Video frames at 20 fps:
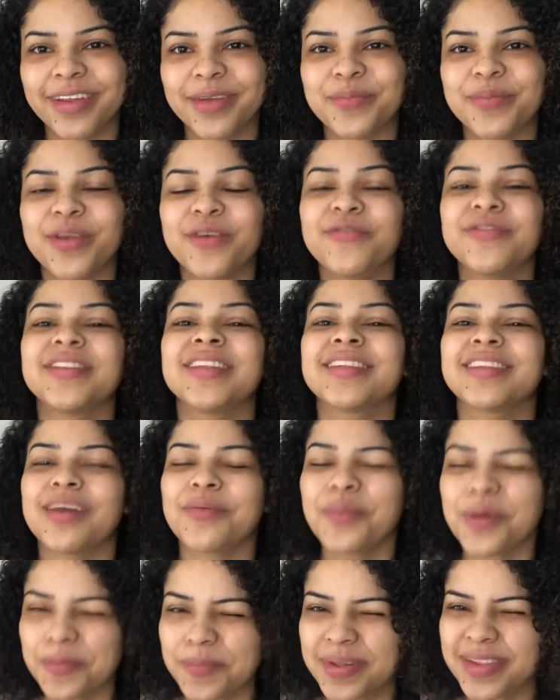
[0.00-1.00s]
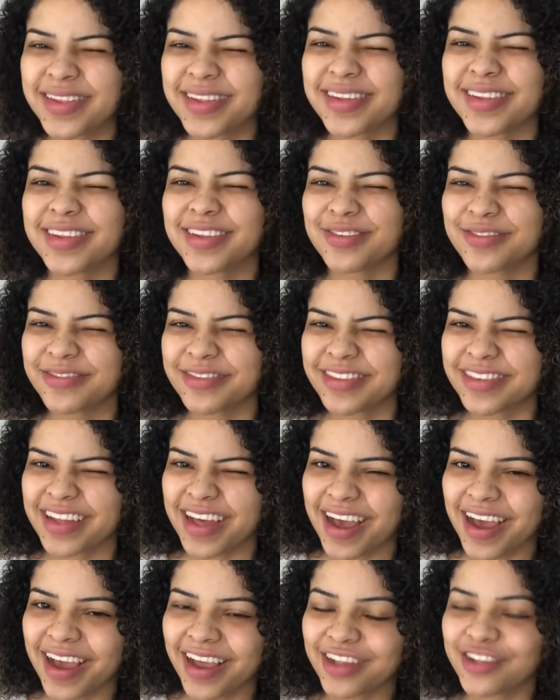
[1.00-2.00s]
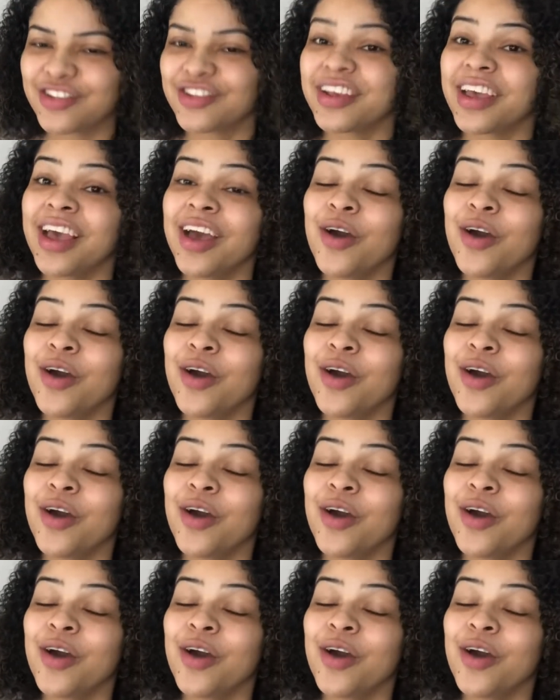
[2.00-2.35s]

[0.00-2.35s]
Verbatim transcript: Porque eu fiz até uma pesquisa num site,